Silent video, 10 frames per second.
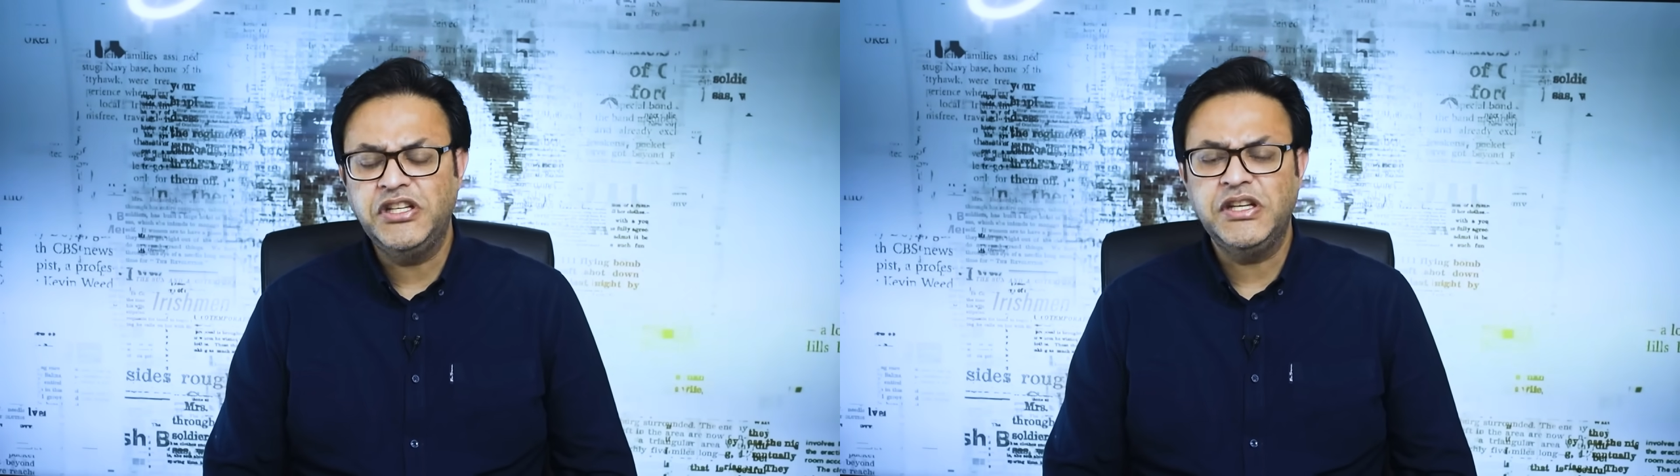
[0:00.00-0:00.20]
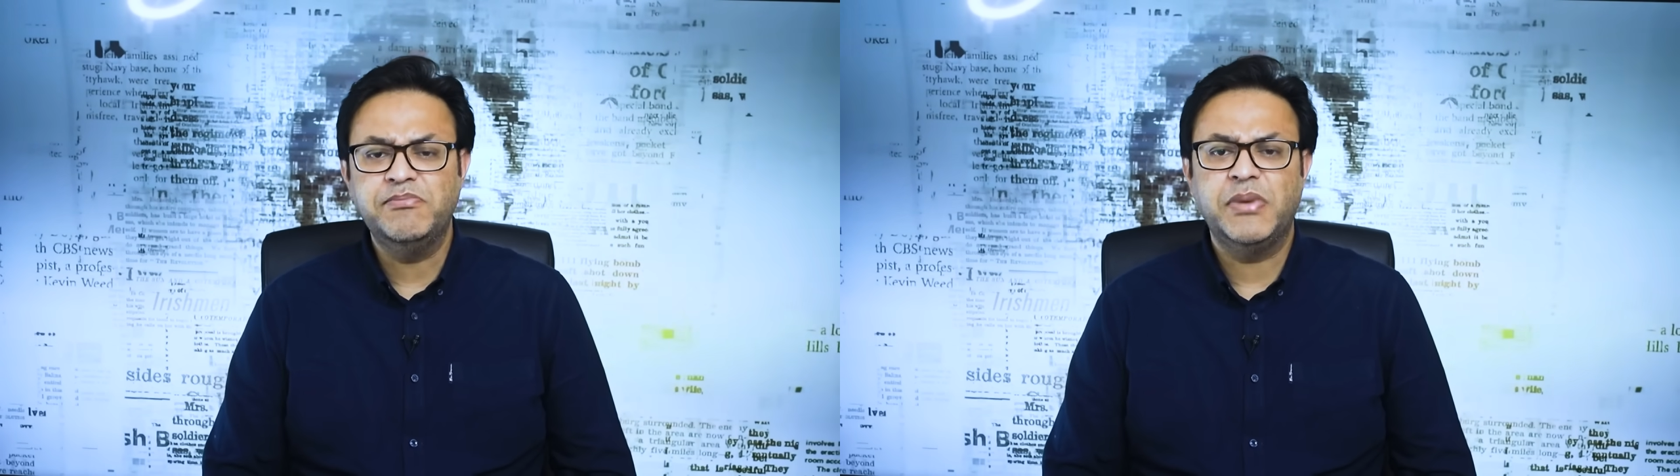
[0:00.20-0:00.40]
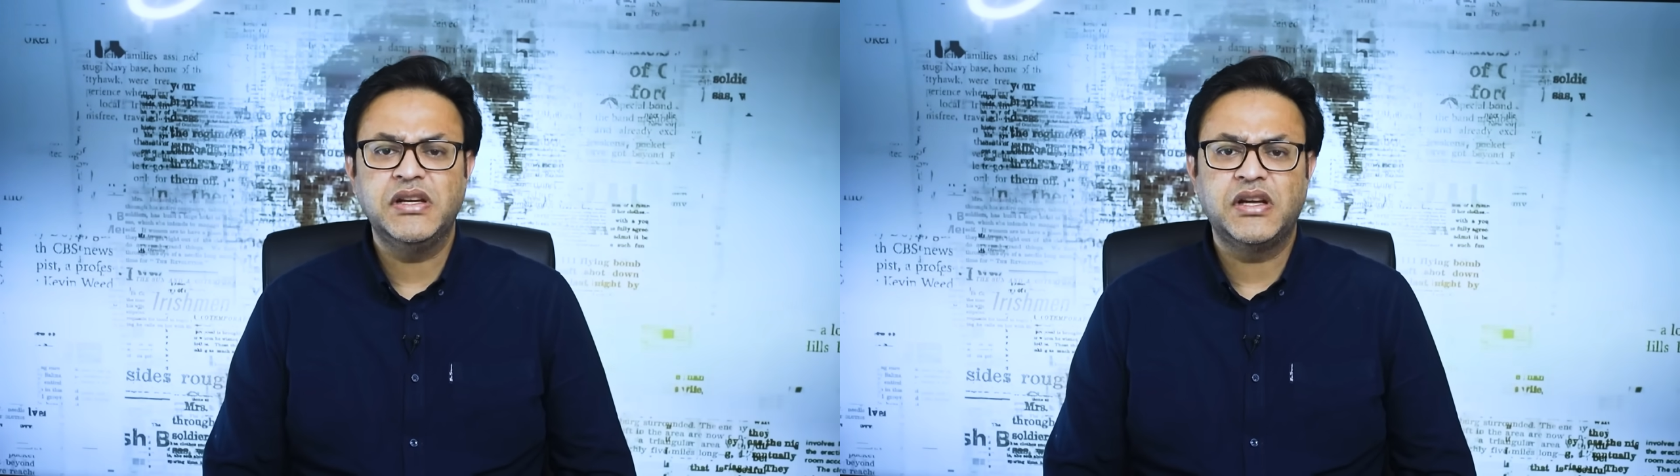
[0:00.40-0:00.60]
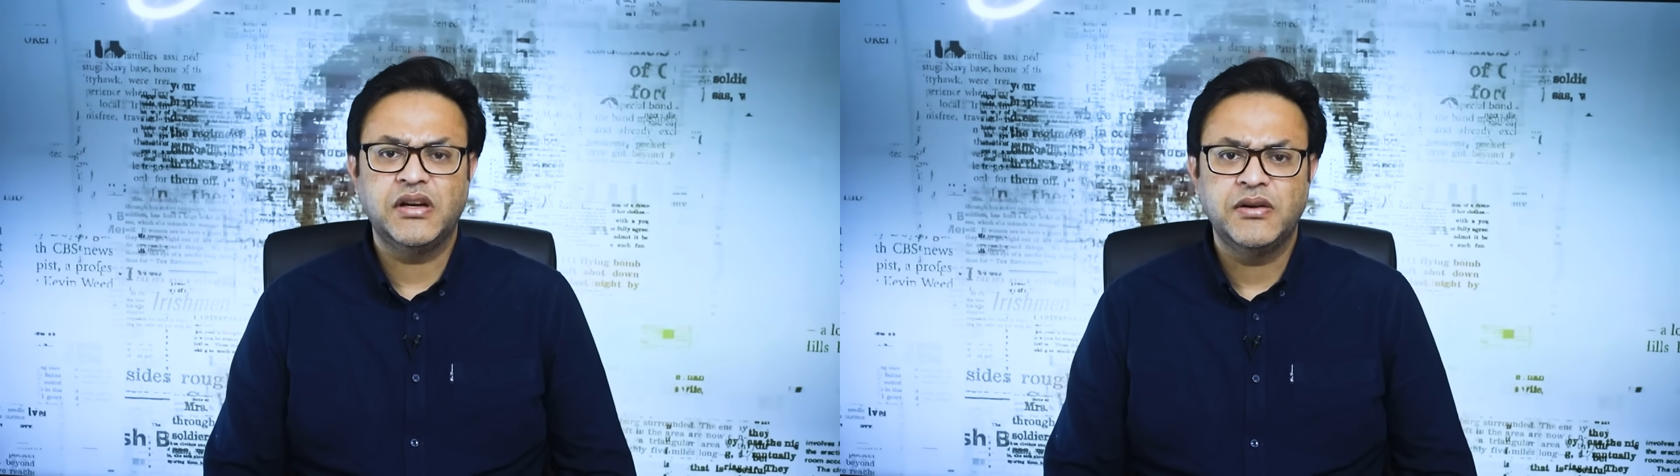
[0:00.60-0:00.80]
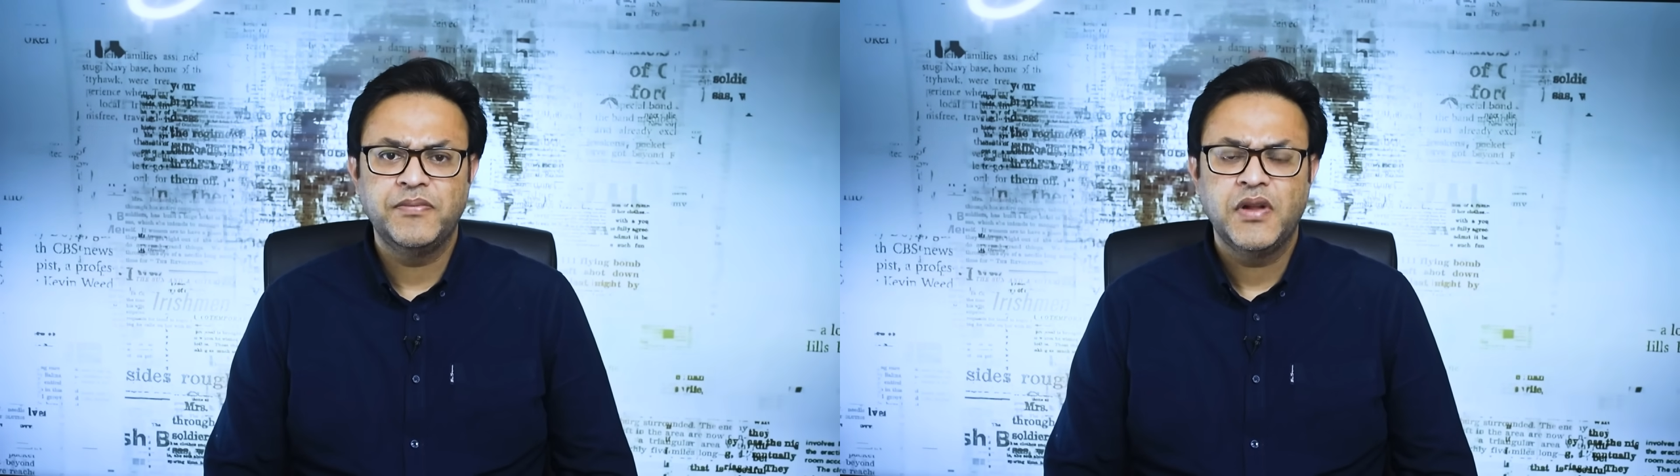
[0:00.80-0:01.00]
टीम
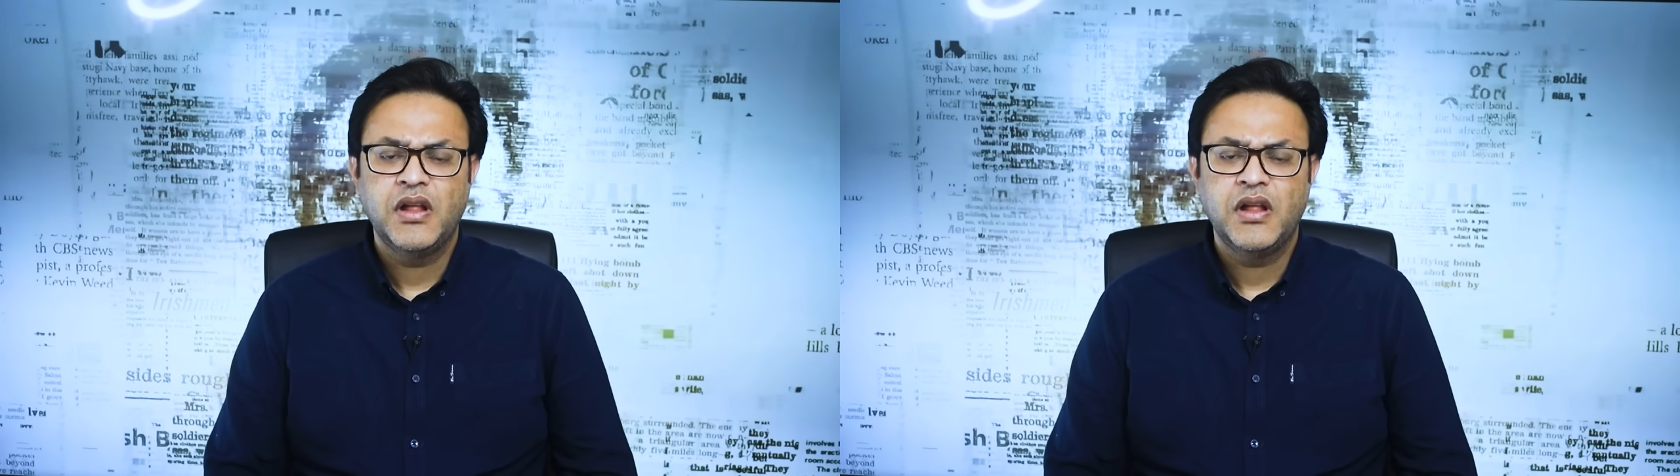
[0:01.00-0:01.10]
बनकर